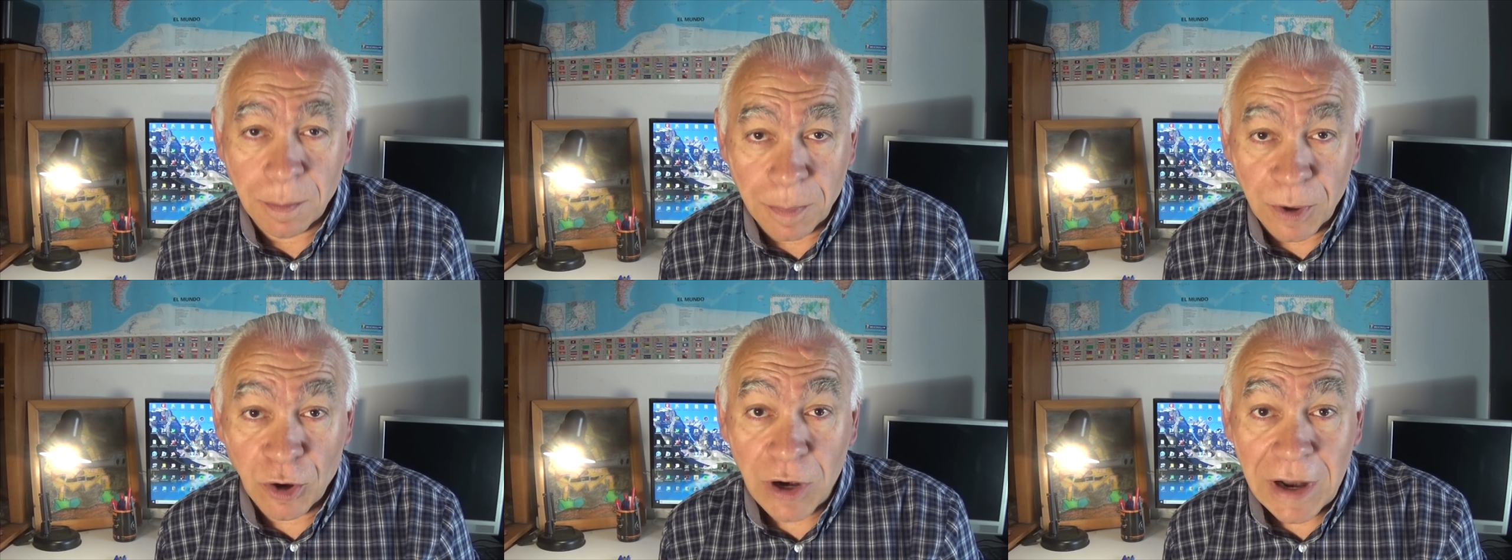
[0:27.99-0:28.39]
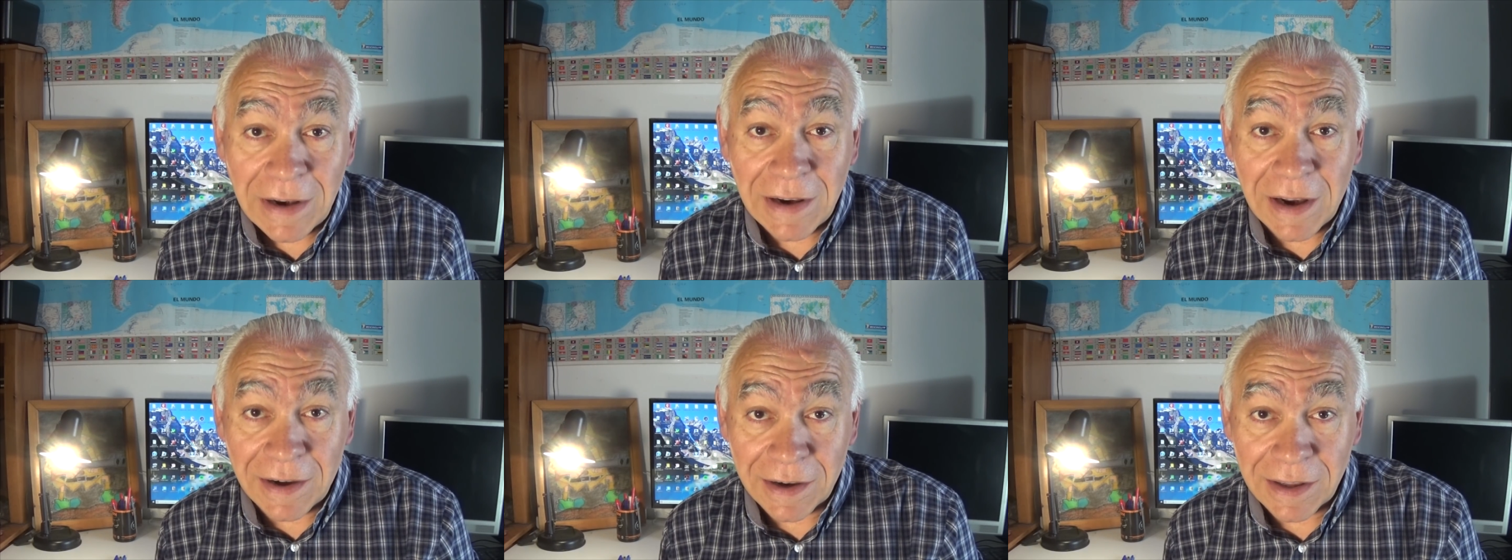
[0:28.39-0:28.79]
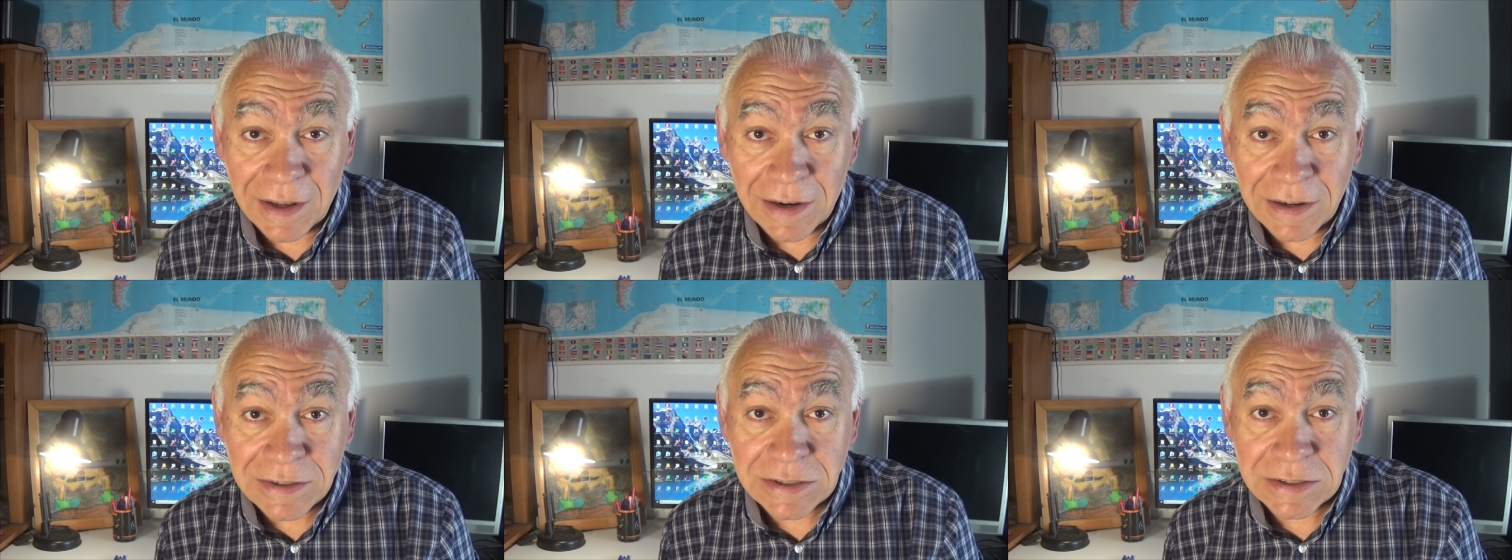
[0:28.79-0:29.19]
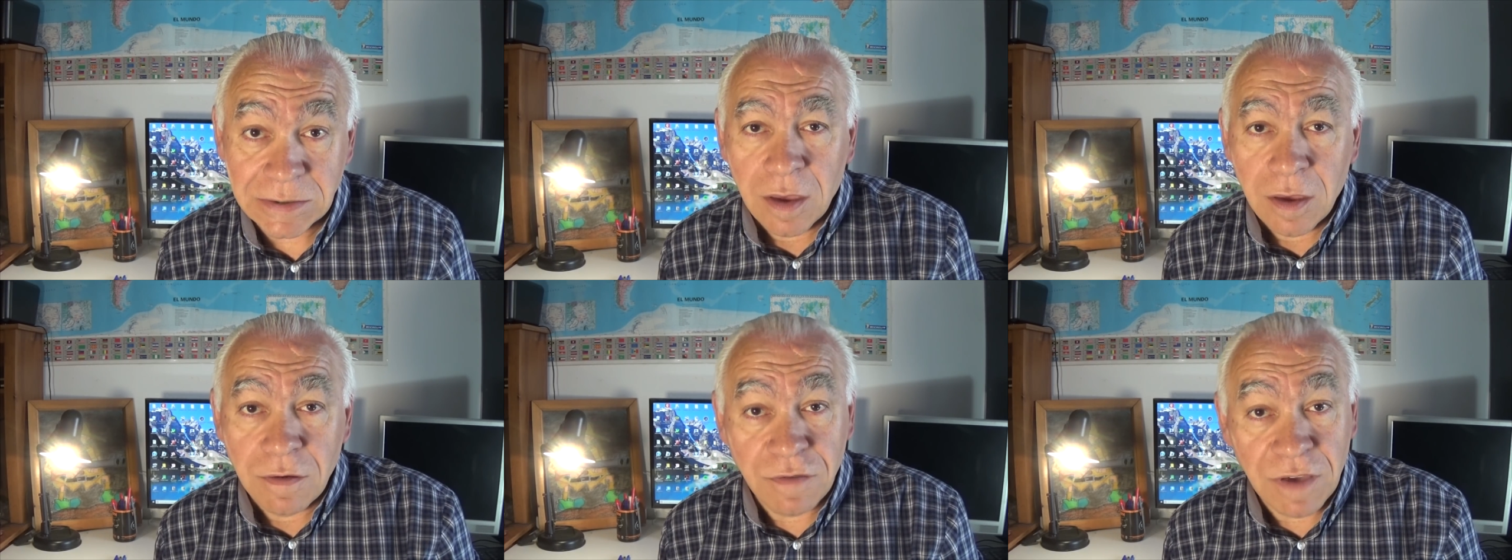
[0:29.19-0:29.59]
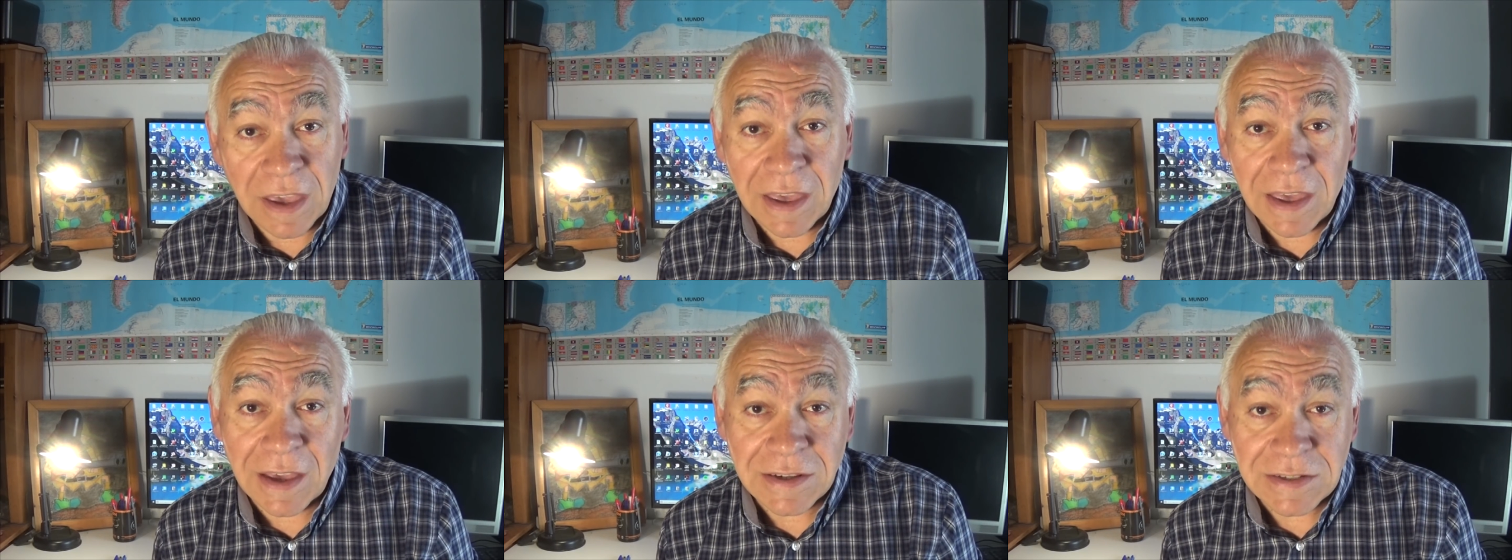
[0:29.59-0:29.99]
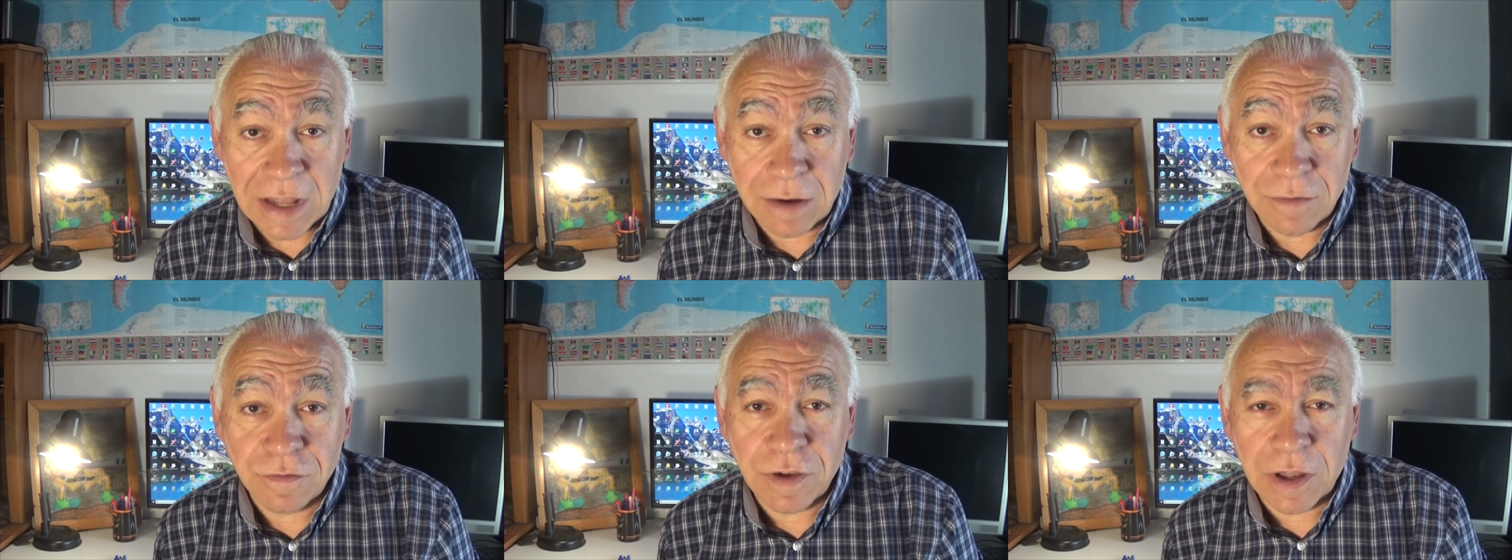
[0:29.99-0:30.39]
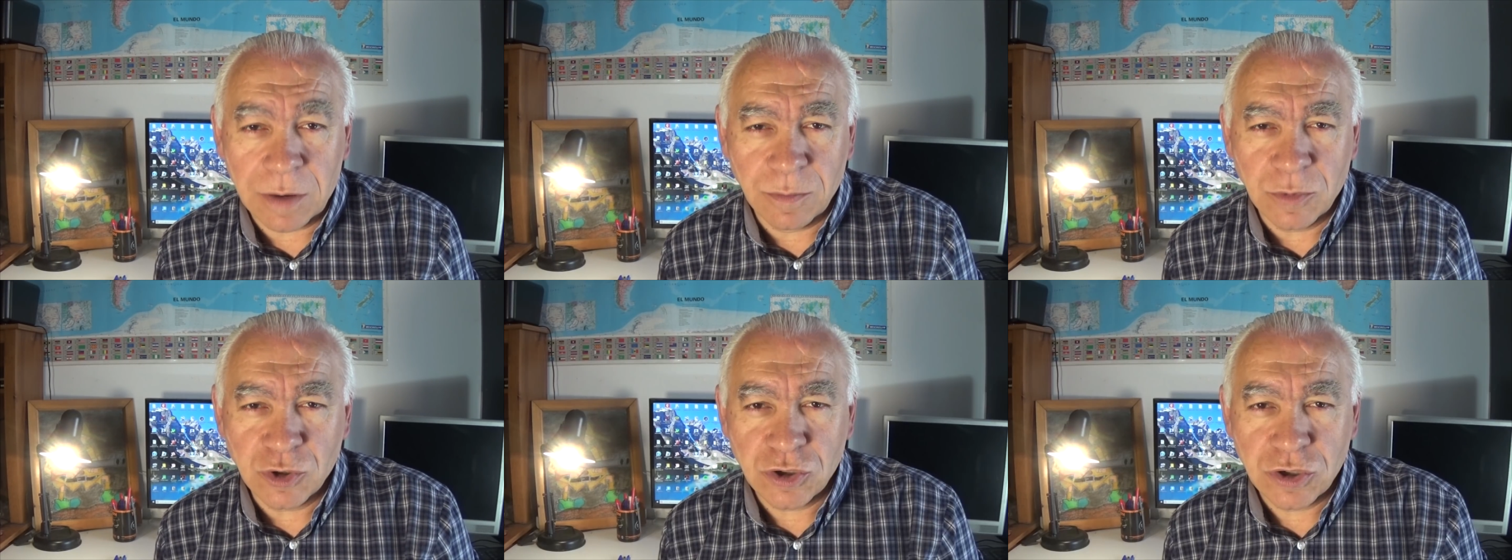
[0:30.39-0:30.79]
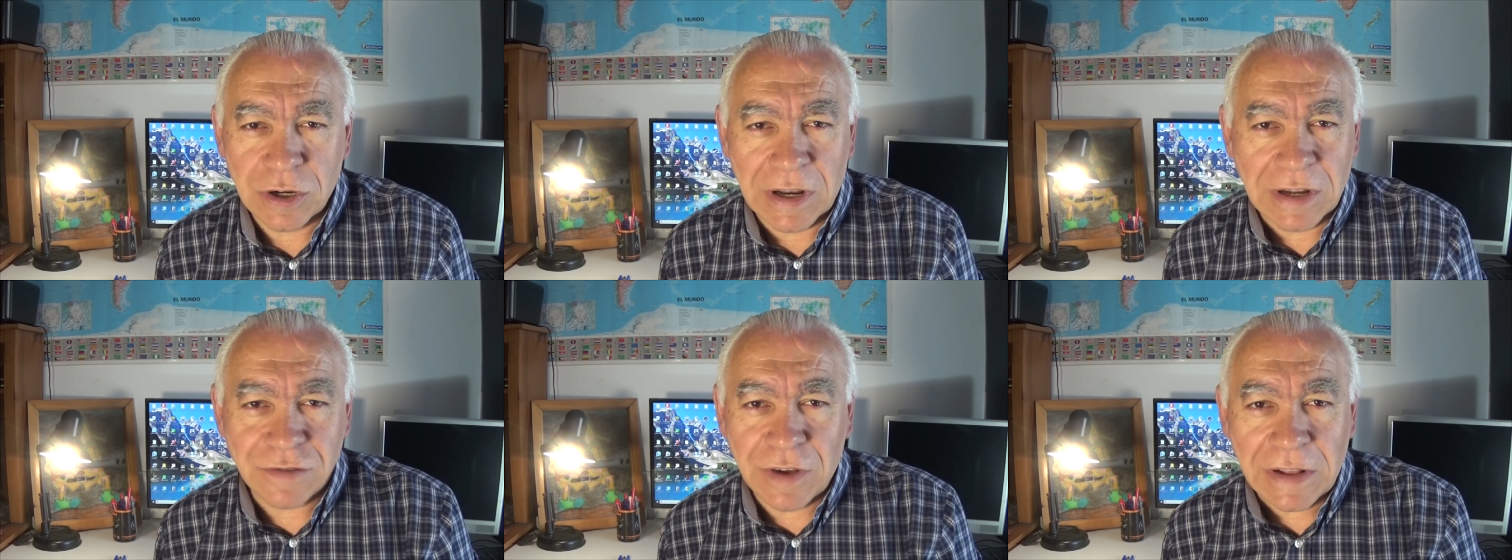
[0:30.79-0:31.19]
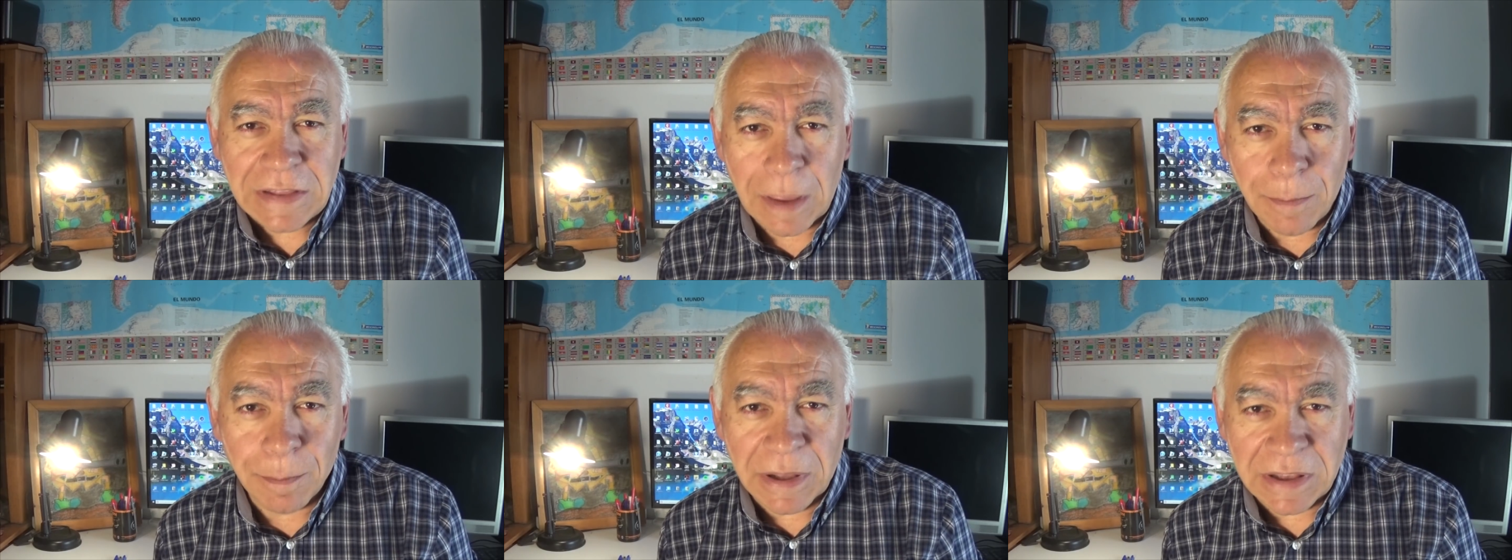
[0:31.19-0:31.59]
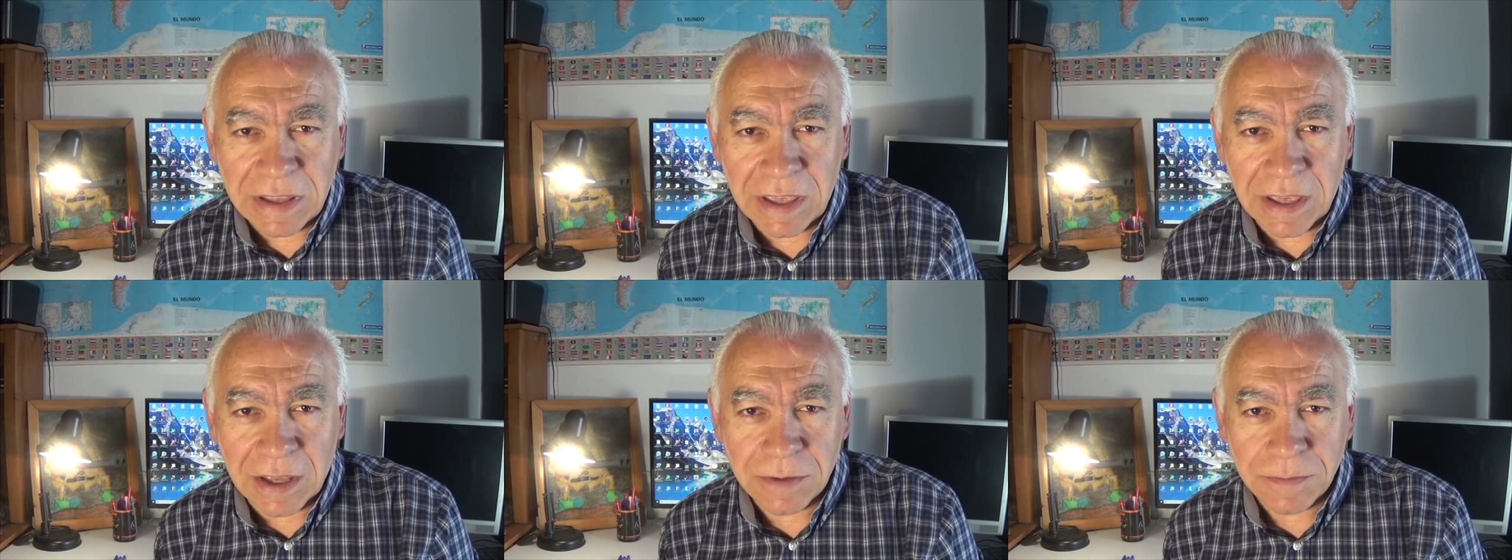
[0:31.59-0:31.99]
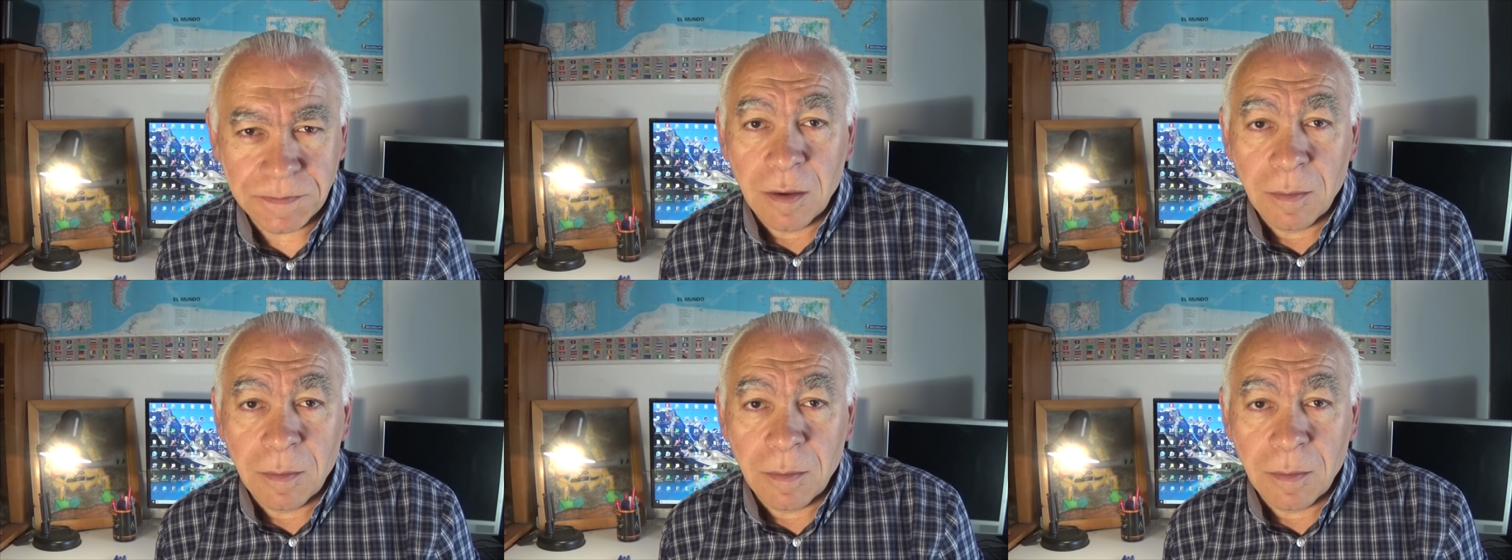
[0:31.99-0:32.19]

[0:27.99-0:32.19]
Violan las reglas Fingen estar enfermos, les falta empatía,